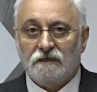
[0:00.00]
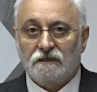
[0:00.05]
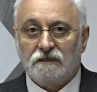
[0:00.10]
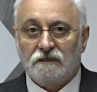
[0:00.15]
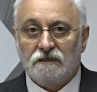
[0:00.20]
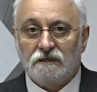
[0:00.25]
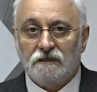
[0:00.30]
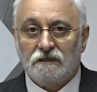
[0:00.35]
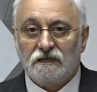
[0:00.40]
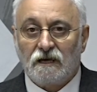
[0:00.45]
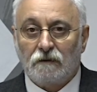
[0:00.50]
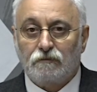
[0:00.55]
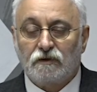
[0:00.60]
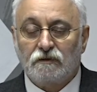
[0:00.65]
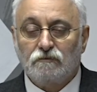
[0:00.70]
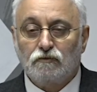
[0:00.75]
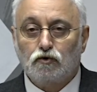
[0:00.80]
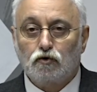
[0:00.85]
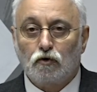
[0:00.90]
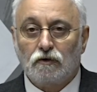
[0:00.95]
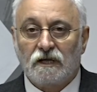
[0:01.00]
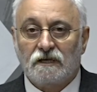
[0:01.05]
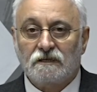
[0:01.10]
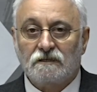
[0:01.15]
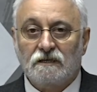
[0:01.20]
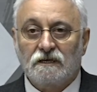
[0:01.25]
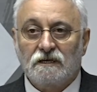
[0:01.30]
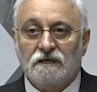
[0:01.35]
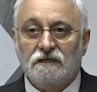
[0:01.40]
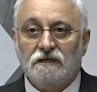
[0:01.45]
e, yapılmış olan
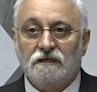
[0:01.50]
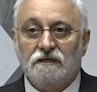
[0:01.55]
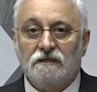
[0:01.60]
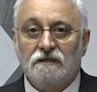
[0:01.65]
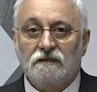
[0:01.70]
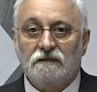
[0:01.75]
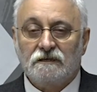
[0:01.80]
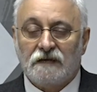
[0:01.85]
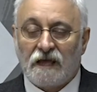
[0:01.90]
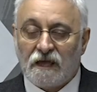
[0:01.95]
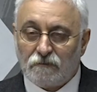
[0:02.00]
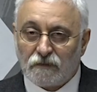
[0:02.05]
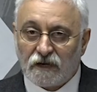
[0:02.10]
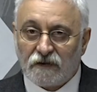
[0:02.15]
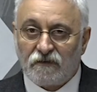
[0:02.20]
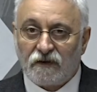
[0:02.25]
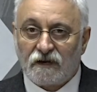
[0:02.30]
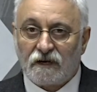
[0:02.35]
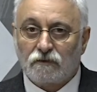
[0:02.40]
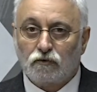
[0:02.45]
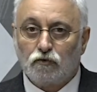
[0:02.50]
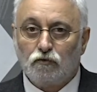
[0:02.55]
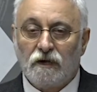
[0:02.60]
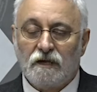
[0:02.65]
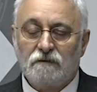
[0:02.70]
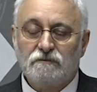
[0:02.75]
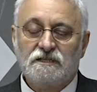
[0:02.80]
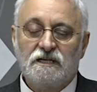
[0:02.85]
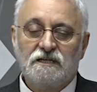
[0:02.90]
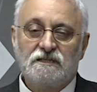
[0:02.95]
e, hem referandum
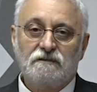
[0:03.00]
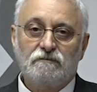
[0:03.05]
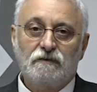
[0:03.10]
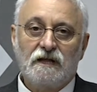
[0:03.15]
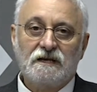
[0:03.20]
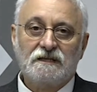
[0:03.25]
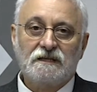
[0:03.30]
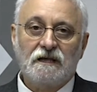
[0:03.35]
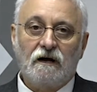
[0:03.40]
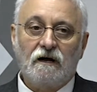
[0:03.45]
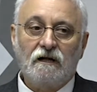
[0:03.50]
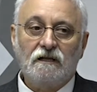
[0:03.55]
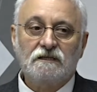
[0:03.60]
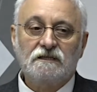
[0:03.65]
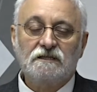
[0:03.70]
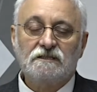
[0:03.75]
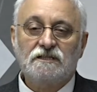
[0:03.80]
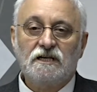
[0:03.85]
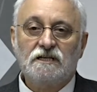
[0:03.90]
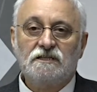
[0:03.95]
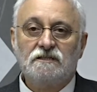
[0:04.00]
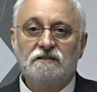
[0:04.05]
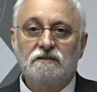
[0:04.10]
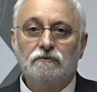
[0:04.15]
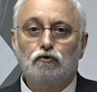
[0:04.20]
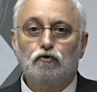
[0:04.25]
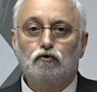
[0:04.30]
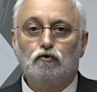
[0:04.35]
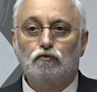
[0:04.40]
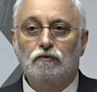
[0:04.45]
hem seçimlerde aldığı çeşitli
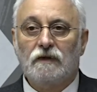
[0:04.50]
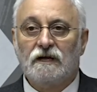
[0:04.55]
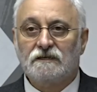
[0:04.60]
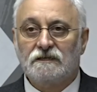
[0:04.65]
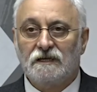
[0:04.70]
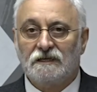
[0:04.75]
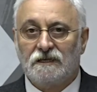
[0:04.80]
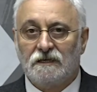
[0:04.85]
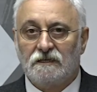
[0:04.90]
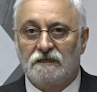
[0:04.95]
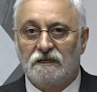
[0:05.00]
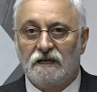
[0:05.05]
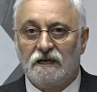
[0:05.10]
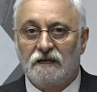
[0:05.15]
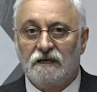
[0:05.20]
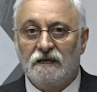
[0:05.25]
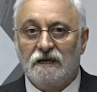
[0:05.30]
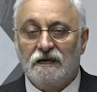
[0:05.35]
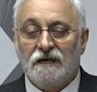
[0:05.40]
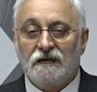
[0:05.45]
tutumlar nedeniyle